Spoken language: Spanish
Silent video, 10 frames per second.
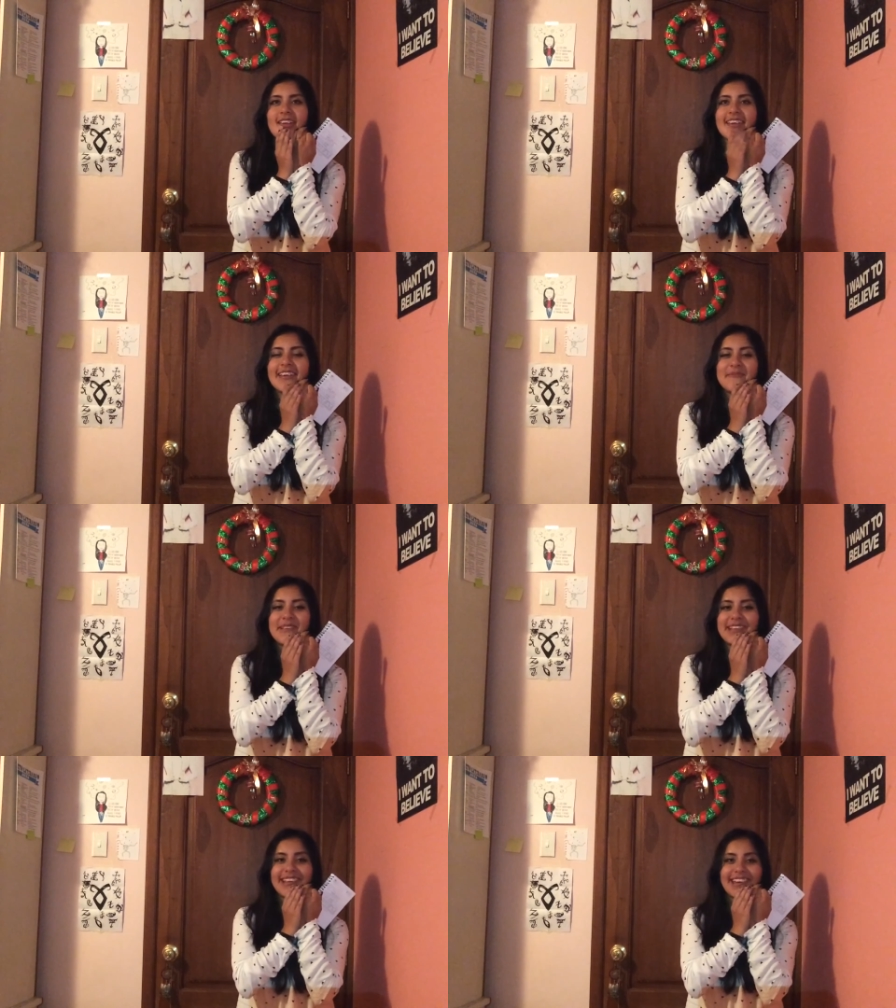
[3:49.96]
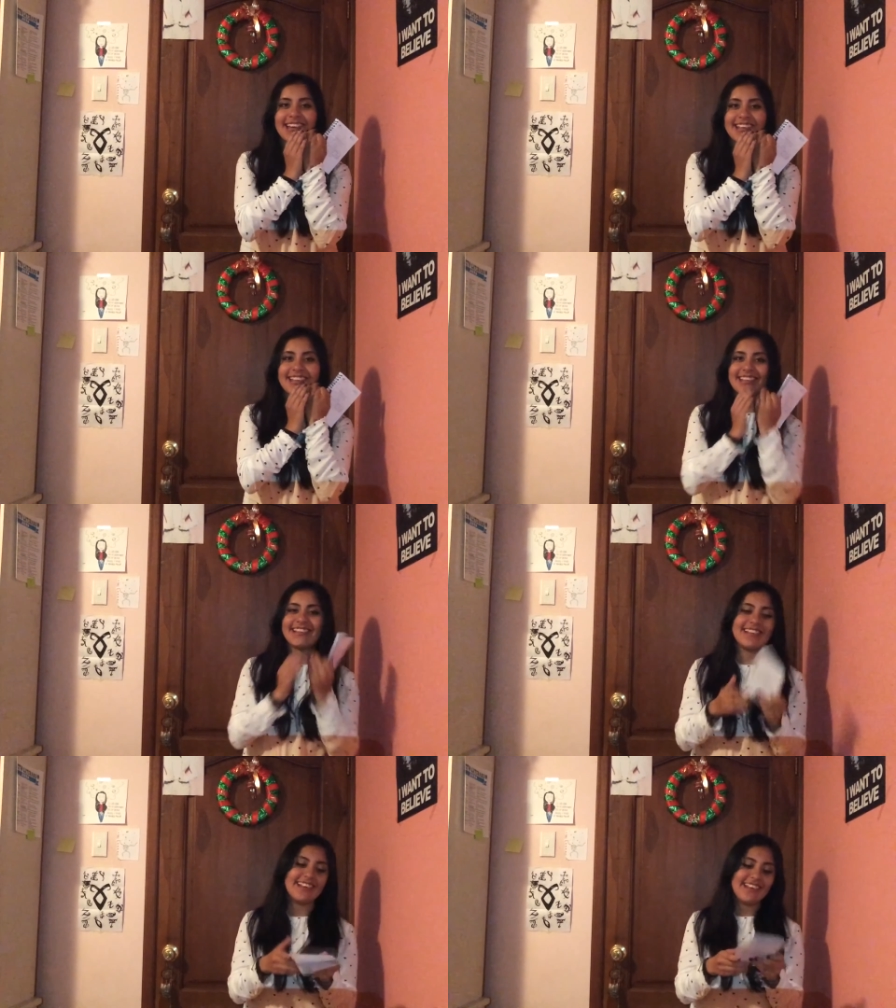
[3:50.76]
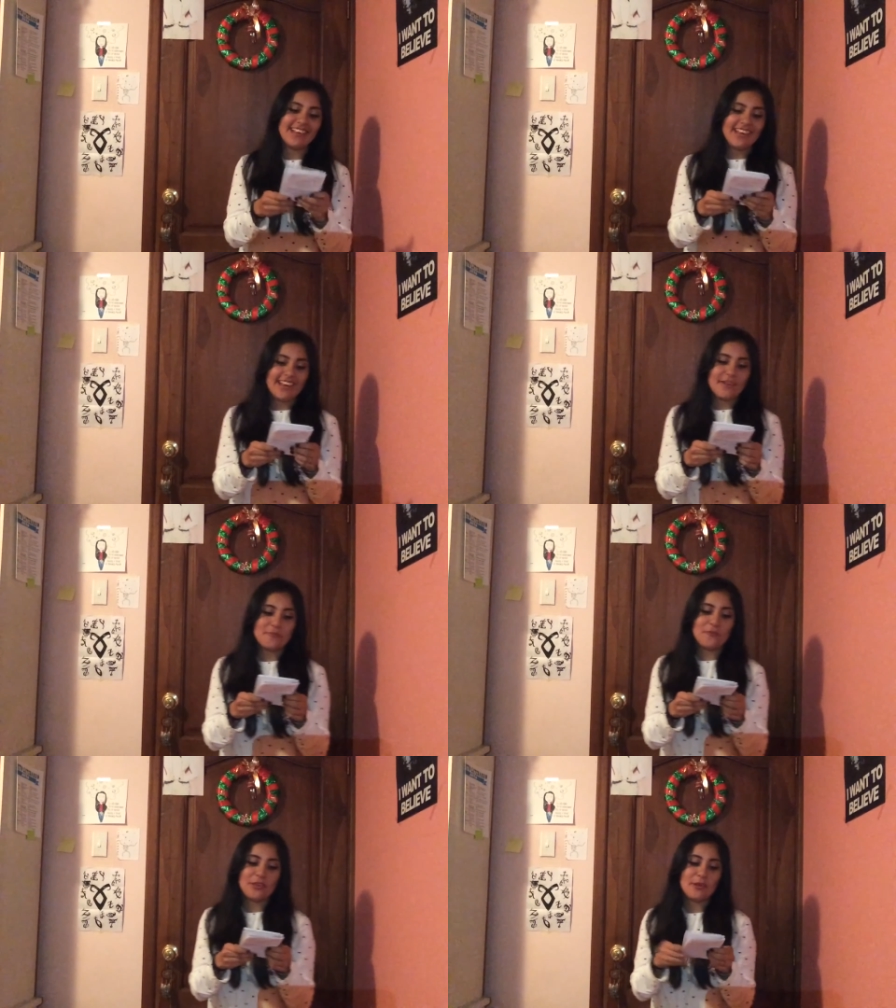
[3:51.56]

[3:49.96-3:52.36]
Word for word: Y me hace caras. Bueno,